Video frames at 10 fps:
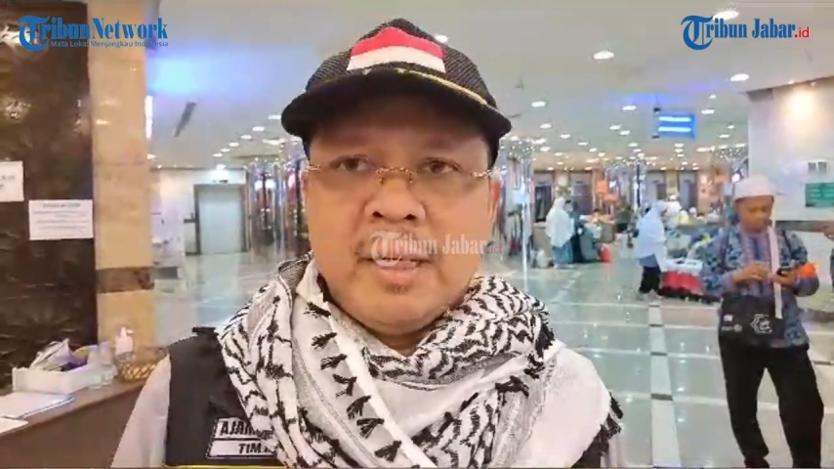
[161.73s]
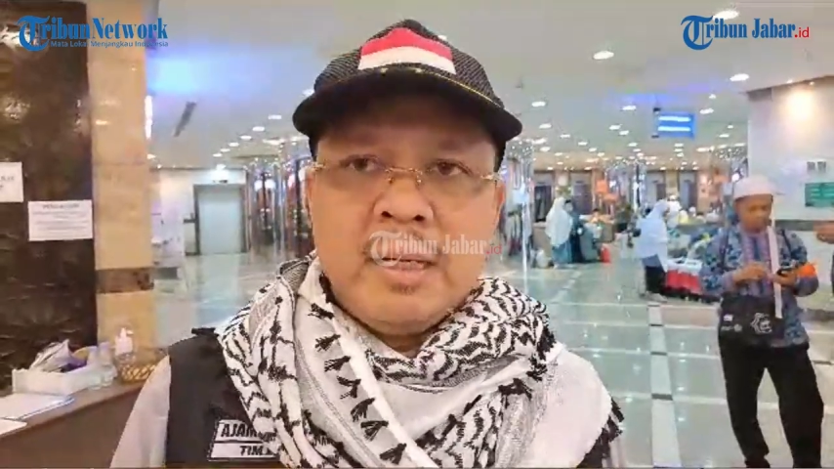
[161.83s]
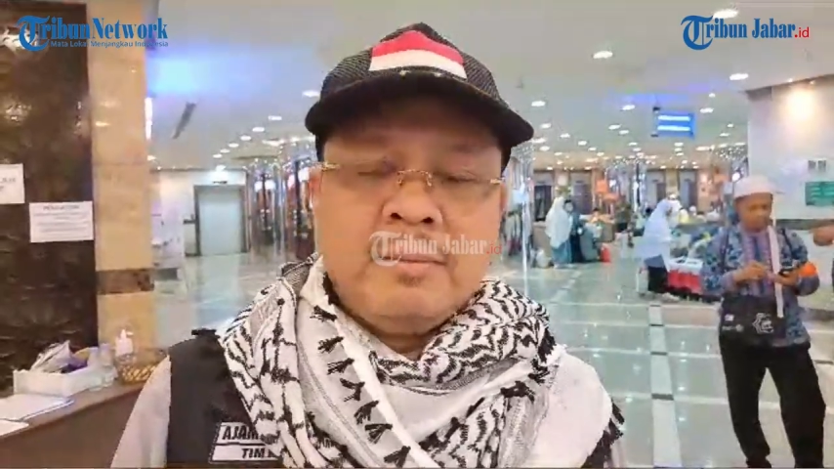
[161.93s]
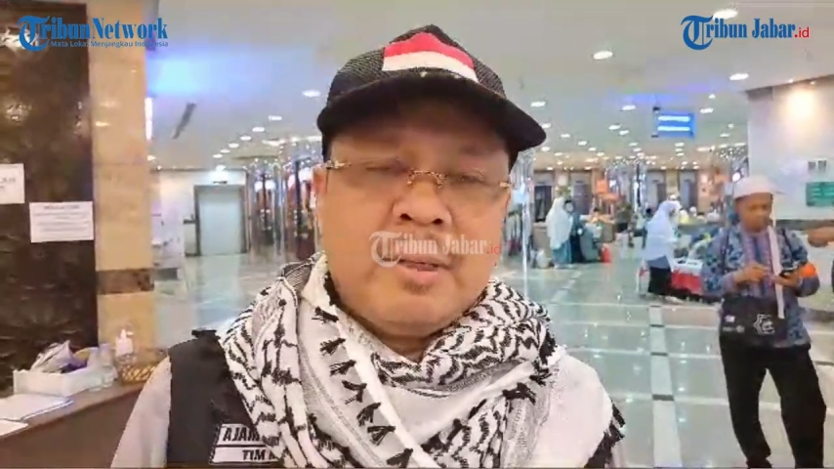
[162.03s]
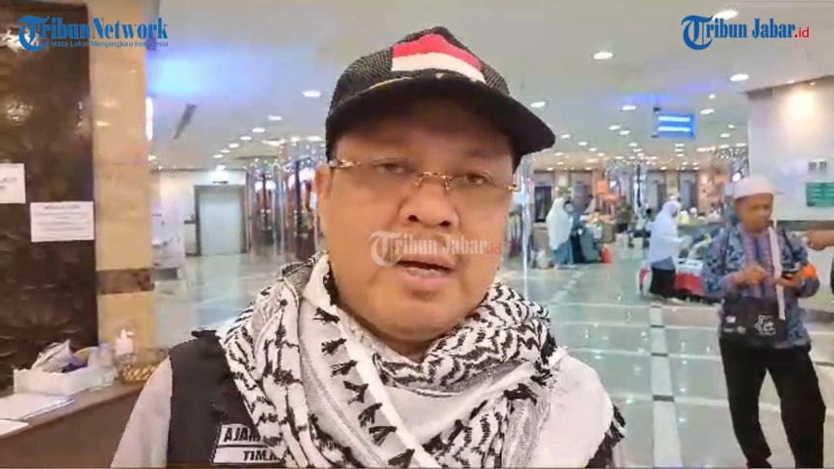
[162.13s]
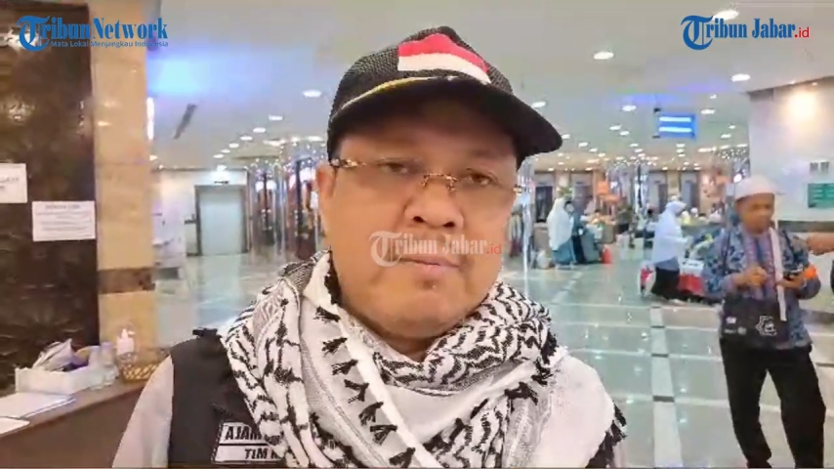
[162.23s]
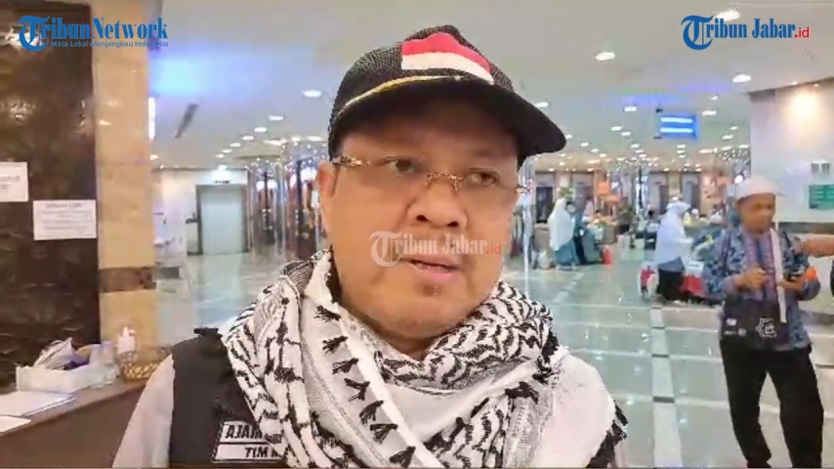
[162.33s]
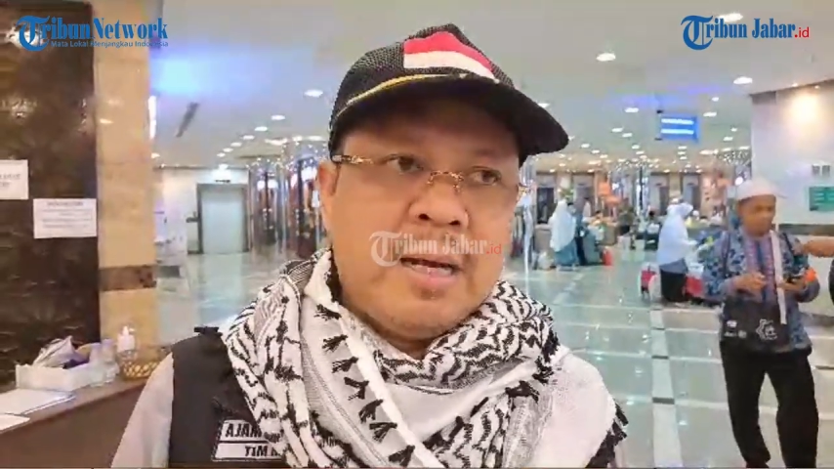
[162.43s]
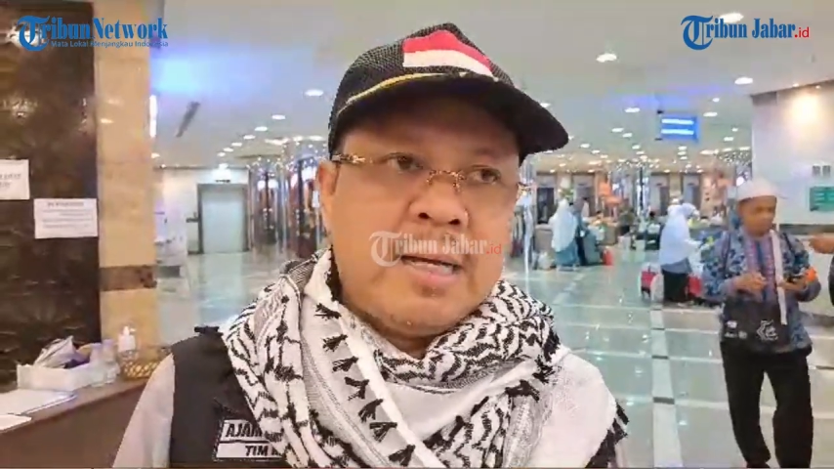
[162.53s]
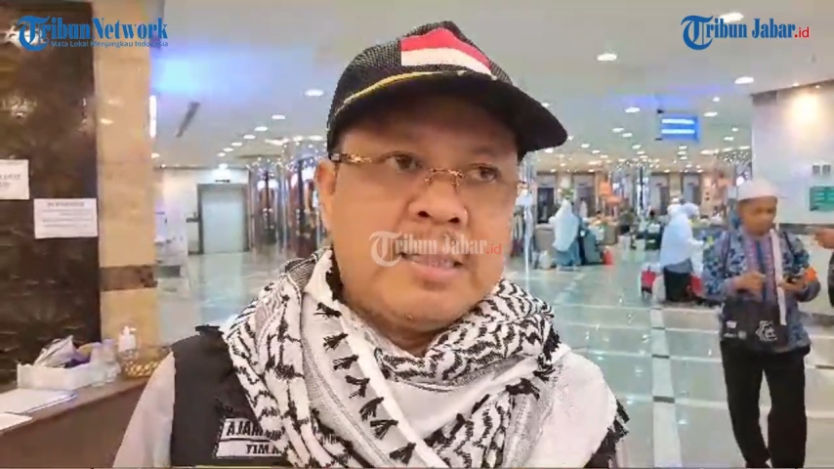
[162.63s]

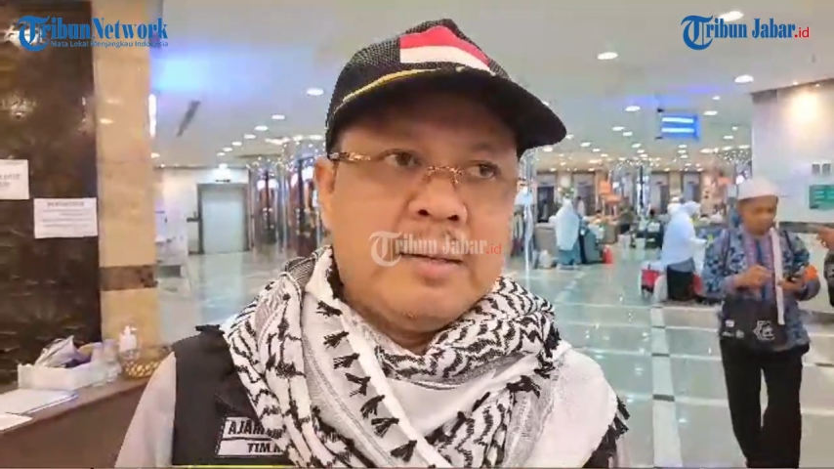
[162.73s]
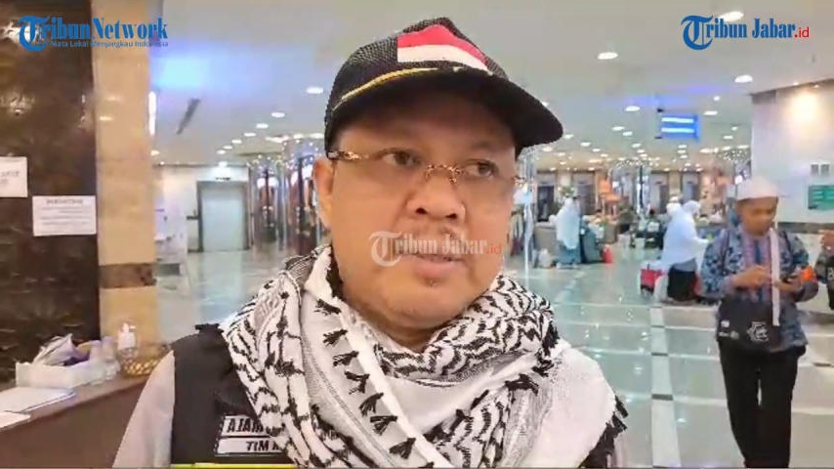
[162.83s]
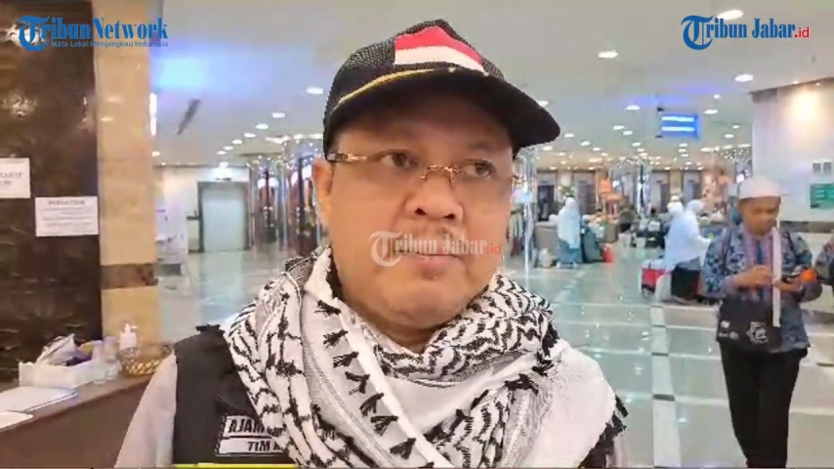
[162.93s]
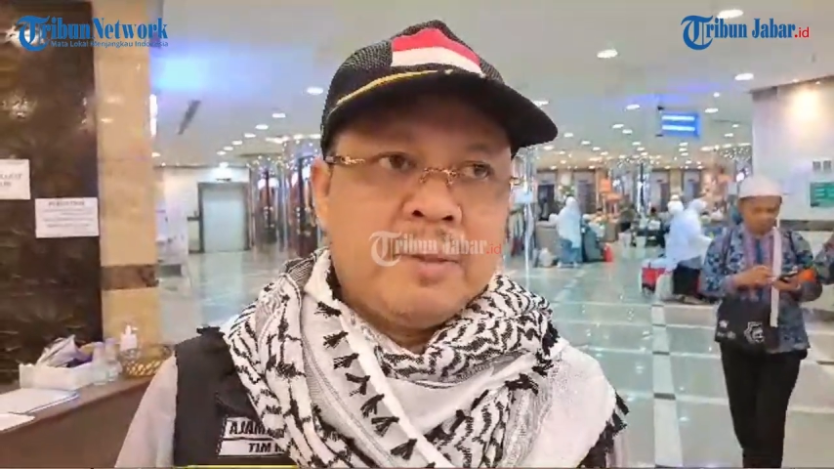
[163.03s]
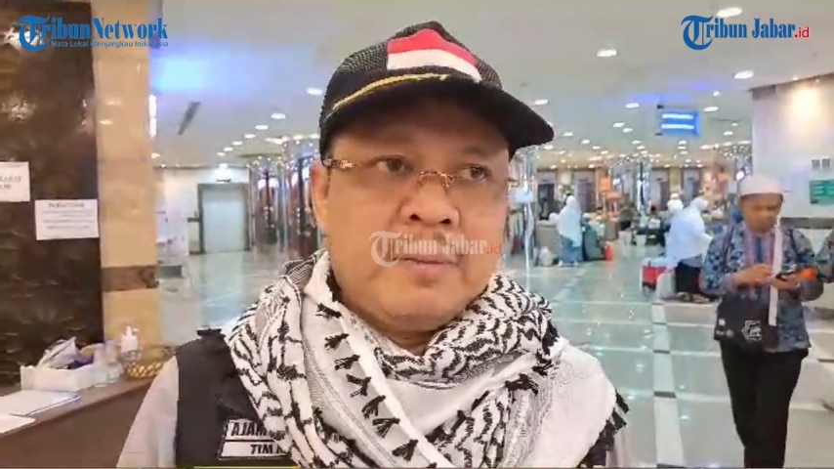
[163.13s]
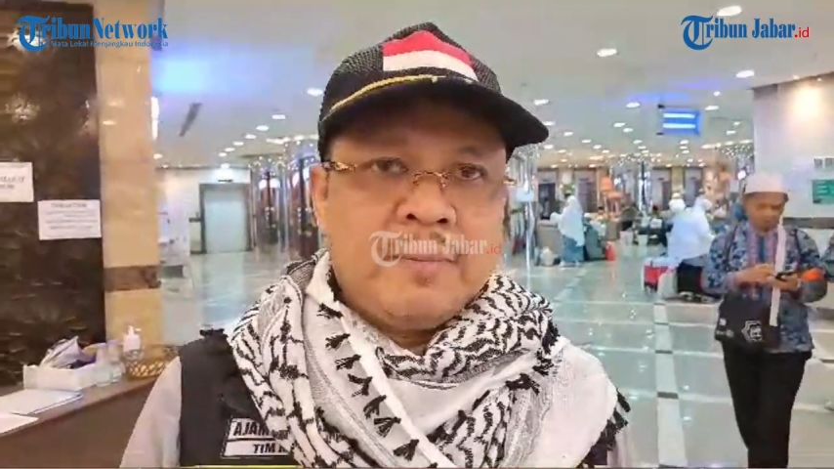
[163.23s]
mengambil air jam-jam